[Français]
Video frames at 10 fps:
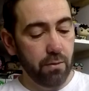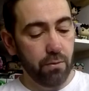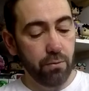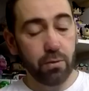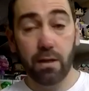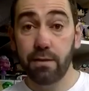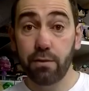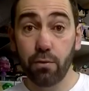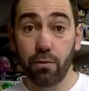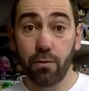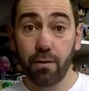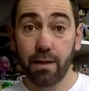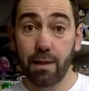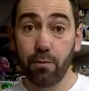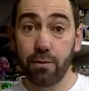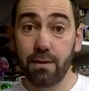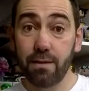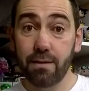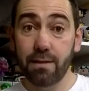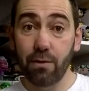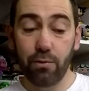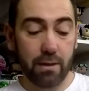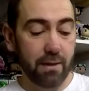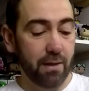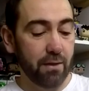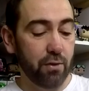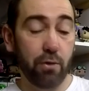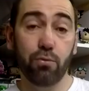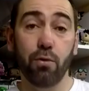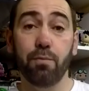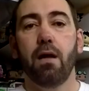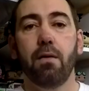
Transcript: Yucalisto qui me dit Salut Dédé, t'es au top.